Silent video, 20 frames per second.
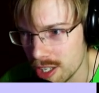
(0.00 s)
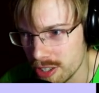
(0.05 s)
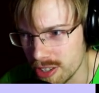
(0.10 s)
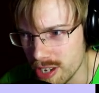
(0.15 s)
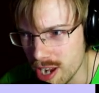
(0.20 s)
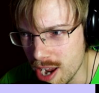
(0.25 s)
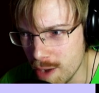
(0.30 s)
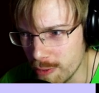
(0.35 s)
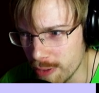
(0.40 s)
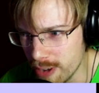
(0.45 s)

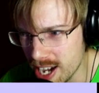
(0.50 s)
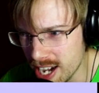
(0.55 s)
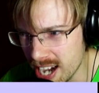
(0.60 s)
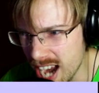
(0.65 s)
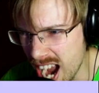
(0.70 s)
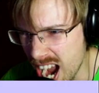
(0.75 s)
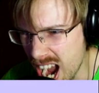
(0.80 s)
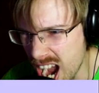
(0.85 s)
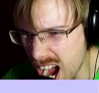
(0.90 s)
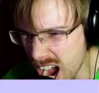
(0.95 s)

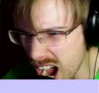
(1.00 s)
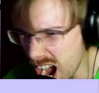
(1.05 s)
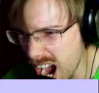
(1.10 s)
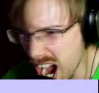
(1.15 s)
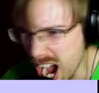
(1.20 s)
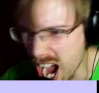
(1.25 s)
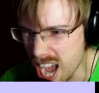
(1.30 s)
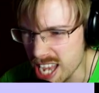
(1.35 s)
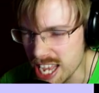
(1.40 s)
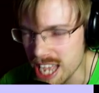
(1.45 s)

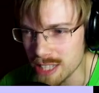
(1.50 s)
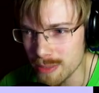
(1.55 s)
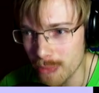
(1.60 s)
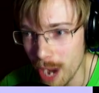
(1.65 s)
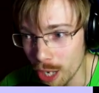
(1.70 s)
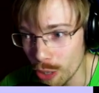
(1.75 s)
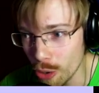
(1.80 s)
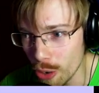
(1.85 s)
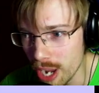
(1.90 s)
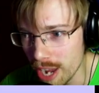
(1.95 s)
Нифига, я
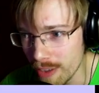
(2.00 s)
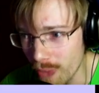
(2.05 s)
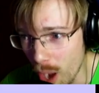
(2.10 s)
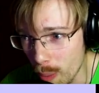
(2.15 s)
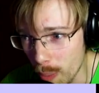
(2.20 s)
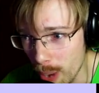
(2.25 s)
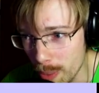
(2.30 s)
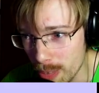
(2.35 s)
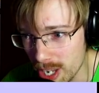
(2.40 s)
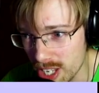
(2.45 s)
смогу
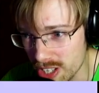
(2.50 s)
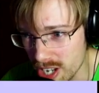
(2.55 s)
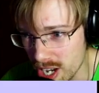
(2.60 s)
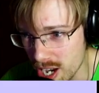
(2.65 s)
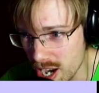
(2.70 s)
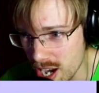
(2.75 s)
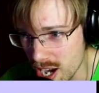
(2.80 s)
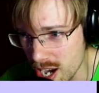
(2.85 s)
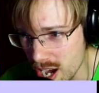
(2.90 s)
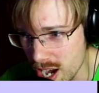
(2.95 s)
его
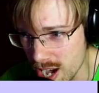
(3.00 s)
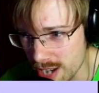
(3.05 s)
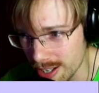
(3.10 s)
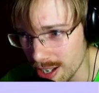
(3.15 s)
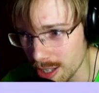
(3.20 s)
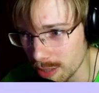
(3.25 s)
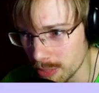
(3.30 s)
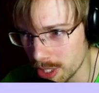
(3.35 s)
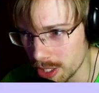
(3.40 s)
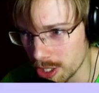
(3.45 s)
победить,
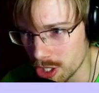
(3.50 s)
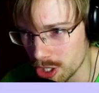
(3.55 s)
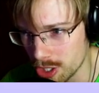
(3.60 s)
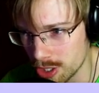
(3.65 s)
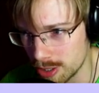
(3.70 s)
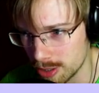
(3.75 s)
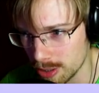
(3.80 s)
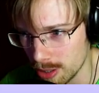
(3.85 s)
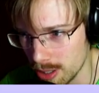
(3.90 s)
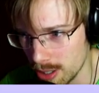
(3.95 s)
он мне
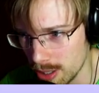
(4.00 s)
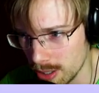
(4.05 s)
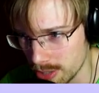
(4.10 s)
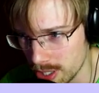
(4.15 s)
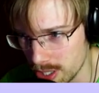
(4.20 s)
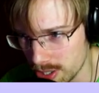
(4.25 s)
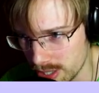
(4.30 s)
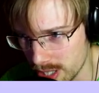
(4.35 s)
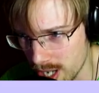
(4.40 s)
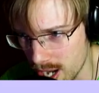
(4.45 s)
ничто
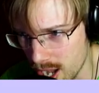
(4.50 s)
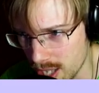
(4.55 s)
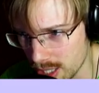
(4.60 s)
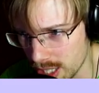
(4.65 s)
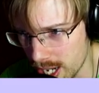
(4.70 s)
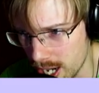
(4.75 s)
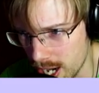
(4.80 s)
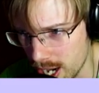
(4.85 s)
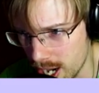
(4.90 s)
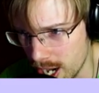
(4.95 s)
не
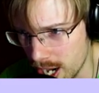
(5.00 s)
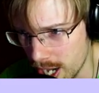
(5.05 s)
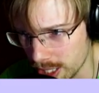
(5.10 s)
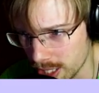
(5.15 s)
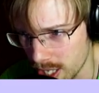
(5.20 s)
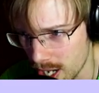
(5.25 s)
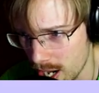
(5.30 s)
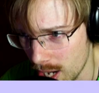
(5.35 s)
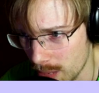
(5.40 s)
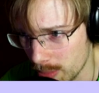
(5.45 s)

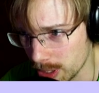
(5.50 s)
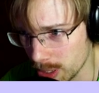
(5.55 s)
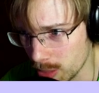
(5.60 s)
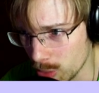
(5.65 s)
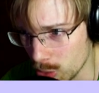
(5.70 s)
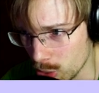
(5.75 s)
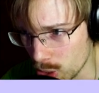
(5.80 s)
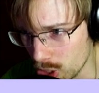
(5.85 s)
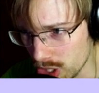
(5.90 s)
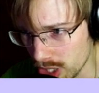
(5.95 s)
сделает,
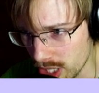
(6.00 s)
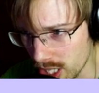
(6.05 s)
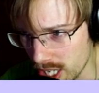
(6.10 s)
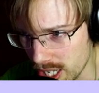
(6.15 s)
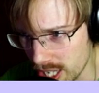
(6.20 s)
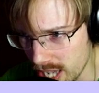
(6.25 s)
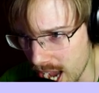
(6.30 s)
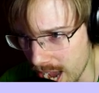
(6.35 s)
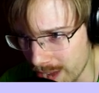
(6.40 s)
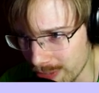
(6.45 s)
потому что
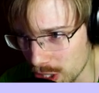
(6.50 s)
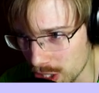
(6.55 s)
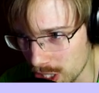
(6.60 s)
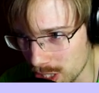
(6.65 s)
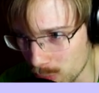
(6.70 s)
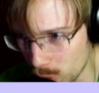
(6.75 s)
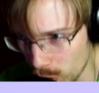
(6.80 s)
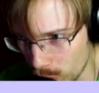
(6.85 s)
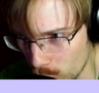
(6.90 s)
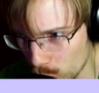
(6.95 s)
я его
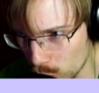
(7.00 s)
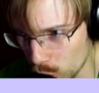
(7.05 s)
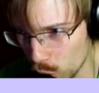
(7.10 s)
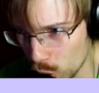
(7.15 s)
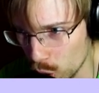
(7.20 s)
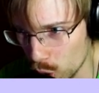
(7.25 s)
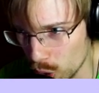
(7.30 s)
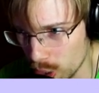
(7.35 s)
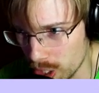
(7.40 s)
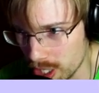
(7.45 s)
зажму в
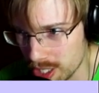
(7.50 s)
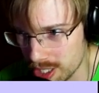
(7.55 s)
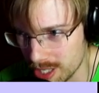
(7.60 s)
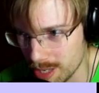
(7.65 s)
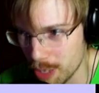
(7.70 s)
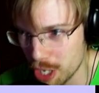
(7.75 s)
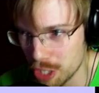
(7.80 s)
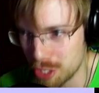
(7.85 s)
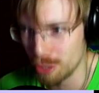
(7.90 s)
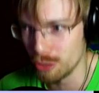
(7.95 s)
углу и
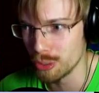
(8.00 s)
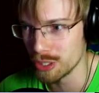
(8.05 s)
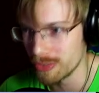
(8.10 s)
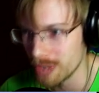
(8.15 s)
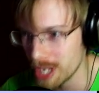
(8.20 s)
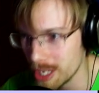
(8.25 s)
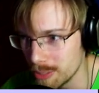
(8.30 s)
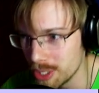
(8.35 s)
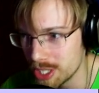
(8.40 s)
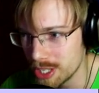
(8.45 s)
замочу
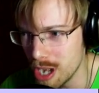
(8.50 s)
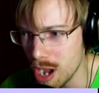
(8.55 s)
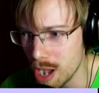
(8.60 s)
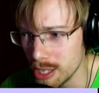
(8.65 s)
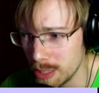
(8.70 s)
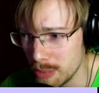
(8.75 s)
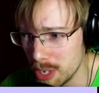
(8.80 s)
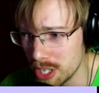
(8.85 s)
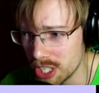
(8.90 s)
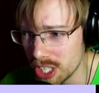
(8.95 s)
своими
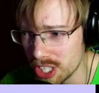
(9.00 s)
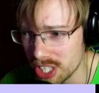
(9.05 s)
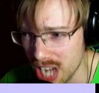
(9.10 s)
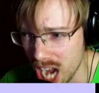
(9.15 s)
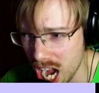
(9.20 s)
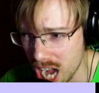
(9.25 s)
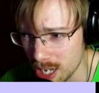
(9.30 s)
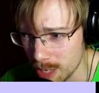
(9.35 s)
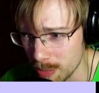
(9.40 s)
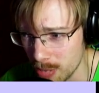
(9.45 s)
зелеными
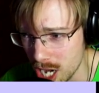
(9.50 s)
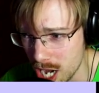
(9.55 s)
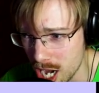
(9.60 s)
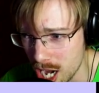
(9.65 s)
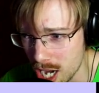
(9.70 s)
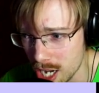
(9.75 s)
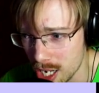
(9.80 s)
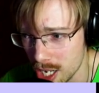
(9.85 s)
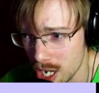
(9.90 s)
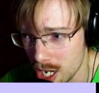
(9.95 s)

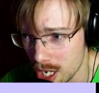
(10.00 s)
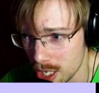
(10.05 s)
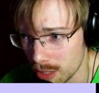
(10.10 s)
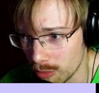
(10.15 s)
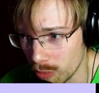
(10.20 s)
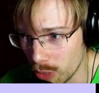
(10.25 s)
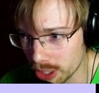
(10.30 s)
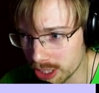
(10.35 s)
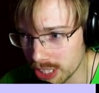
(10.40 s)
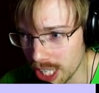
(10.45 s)
сисярами.
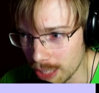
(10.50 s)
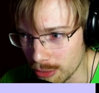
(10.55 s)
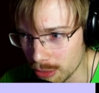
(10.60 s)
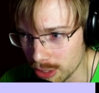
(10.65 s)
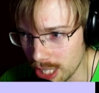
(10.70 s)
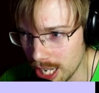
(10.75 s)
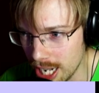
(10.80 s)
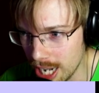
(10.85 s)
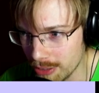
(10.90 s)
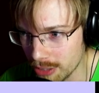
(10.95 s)
Вот так
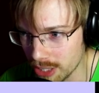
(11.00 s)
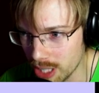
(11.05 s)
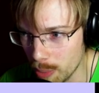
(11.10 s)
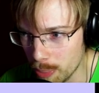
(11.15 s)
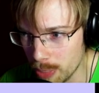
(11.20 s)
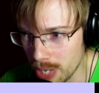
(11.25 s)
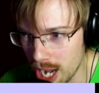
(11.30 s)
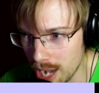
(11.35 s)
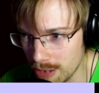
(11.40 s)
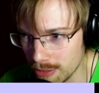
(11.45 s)
вот,
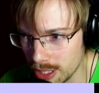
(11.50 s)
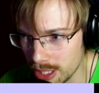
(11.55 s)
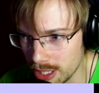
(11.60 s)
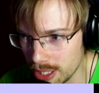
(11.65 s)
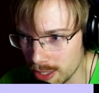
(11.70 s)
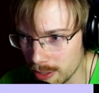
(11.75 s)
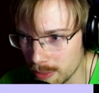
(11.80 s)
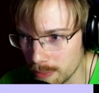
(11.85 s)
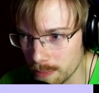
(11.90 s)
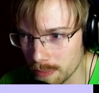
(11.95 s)
налево-направо,
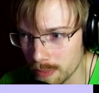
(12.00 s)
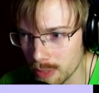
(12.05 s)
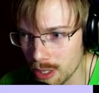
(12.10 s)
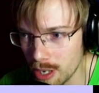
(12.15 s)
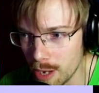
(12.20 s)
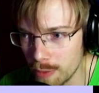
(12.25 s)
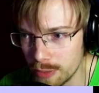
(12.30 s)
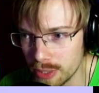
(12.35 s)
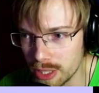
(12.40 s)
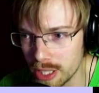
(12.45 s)
и
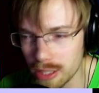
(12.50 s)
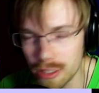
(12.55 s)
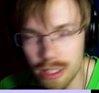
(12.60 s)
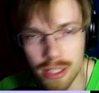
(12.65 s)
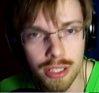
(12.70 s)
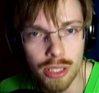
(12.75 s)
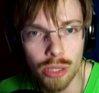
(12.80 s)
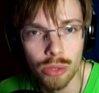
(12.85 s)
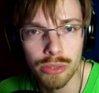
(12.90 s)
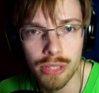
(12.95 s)

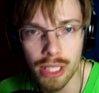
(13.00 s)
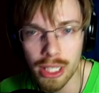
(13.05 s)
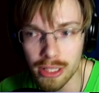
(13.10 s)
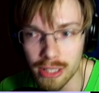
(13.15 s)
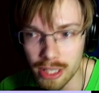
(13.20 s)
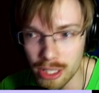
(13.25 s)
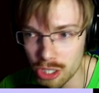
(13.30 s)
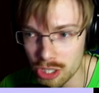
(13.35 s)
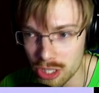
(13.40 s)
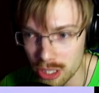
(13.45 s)
офигенный саундтрек,
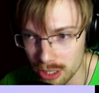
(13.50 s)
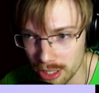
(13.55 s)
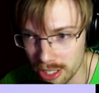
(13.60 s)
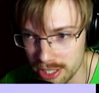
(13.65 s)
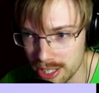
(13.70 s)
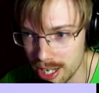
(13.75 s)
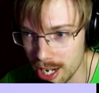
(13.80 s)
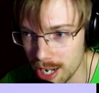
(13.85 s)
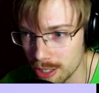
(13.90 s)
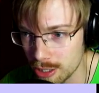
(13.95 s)
конечно,
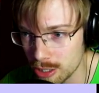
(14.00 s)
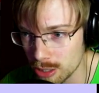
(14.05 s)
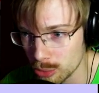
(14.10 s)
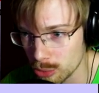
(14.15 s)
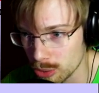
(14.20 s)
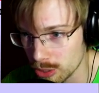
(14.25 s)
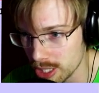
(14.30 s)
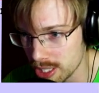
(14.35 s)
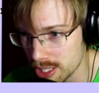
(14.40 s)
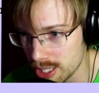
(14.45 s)
ласкает
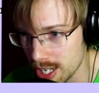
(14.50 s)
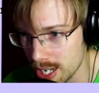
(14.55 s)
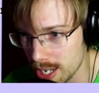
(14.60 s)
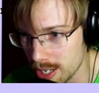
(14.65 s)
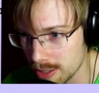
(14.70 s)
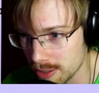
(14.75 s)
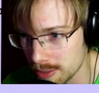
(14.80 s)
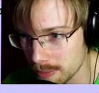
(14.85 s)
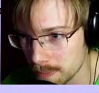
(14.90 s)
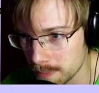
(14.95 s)
слух,
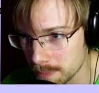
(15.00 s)
ласкает.